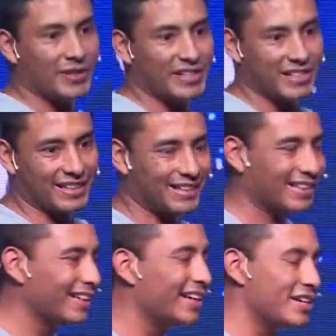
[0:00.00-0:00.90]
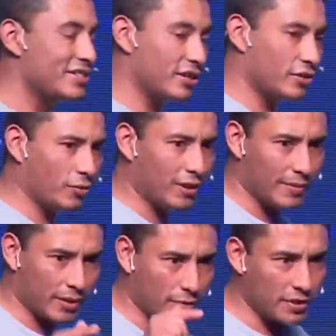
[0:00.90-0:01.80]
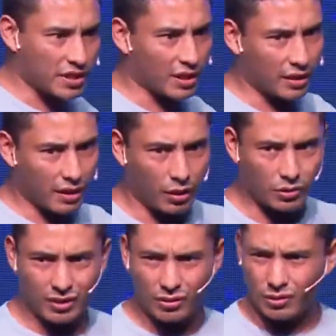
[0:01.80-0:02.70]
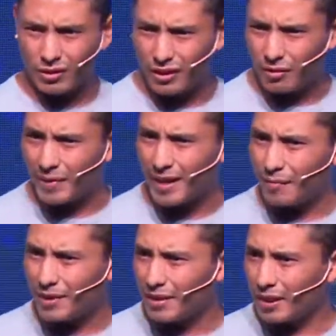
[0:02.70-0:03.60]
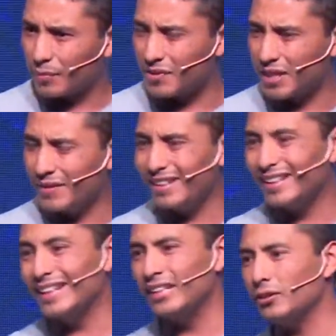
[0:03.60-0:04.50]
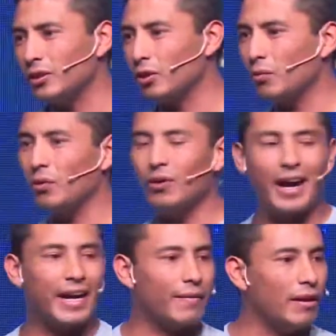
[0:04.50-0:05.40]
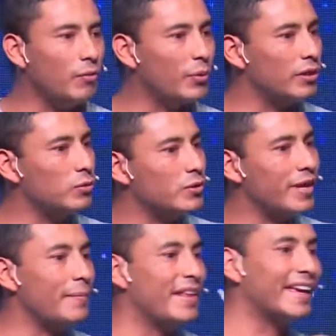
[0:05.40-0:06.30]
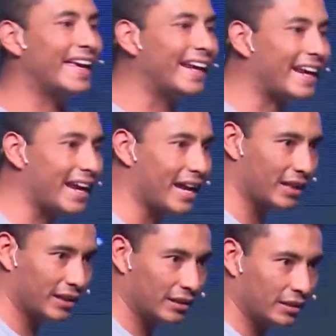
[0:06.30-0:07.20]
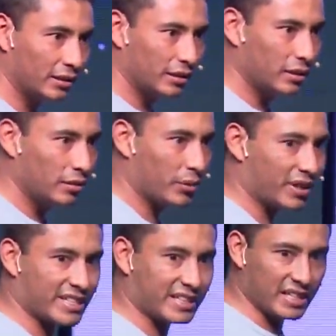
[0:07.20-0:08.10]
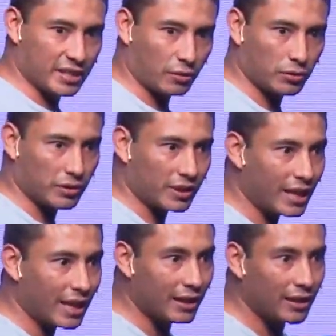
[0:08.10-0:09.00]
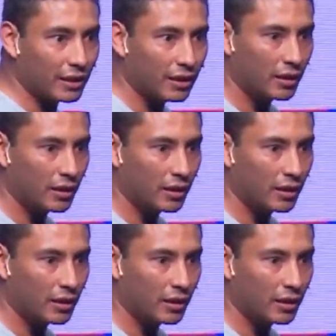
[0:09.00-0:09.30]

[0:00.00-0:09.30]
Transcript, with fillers: me decía, Señor Waldemar Villa, a usted lo condeno penalmente responsable del delito de robo agravado por el uso de arma de guerra, por resistencia a la autoridad,